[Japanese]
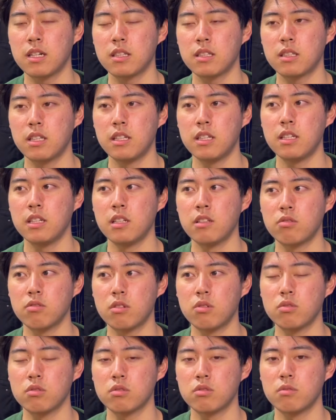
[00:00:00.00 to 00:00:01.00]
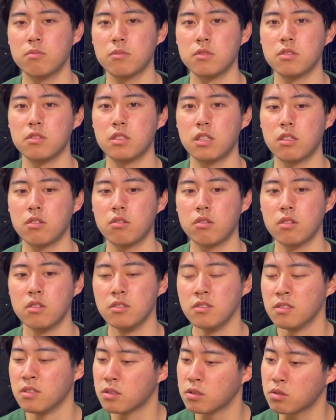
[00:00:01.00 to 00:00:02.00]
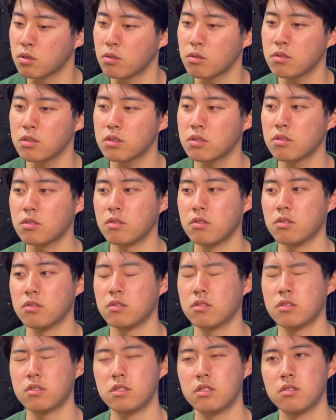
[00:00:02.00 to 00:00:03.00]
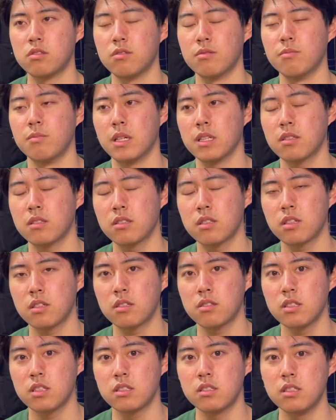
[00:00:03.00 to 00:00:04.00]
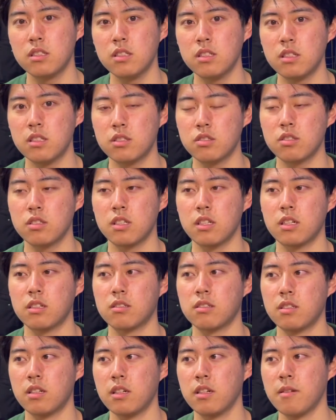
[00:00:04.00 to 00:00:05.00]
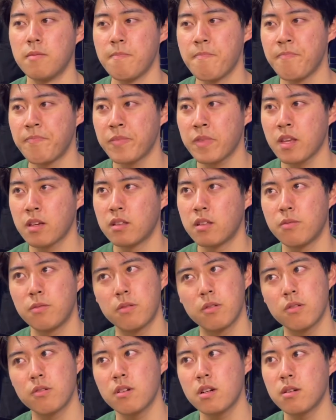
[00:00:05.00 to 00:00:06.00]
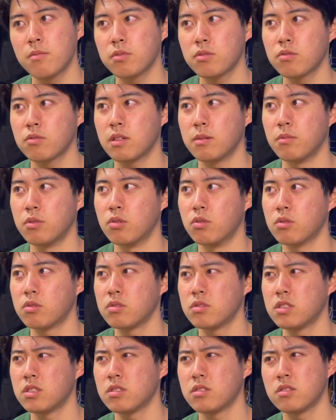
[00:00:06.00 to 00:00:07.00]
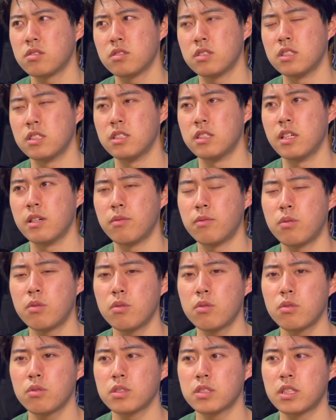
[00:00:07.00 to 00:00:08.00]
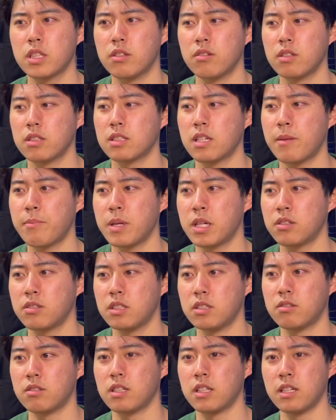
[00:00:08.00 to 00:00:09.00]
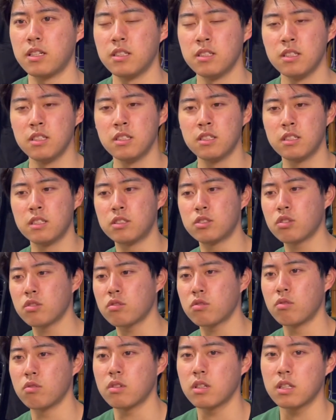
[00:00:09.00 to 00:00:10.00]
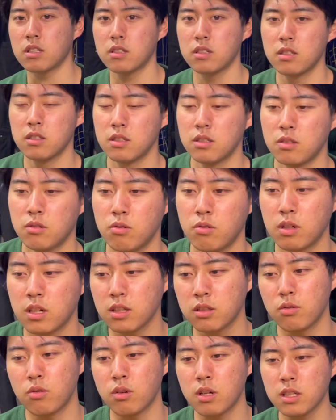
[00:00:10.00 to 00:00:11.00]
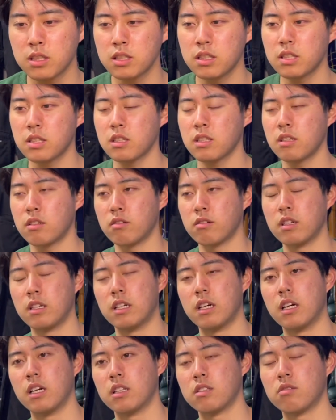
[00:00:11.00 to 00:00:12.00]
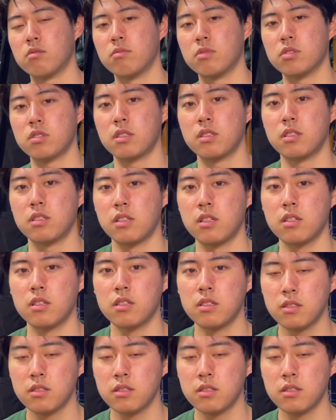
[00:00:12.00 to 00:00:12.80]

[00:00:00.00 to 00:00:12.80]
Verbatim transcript: ていいねとか押すと思うんですけどその人のツイート全くいいねついてなくてでフォロワーとかも60人でフォローしてるのが300人とかででちょっとおかしい方なのかなと思って